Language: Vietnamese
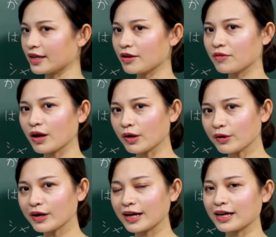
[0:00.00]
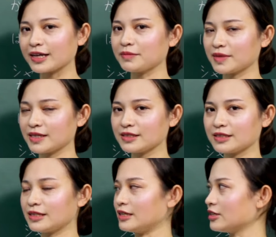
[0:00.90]
denwa o kakemasu
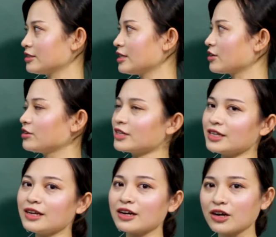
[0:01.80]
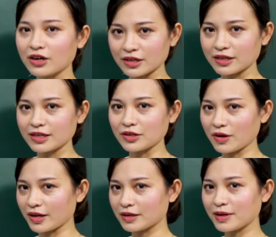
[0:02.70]
thì nó sẽ có nghĩa là gọi điện
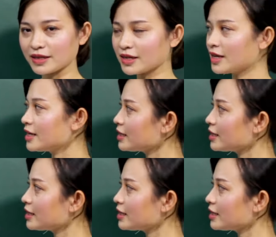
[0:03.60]
thoại các bạn nhé.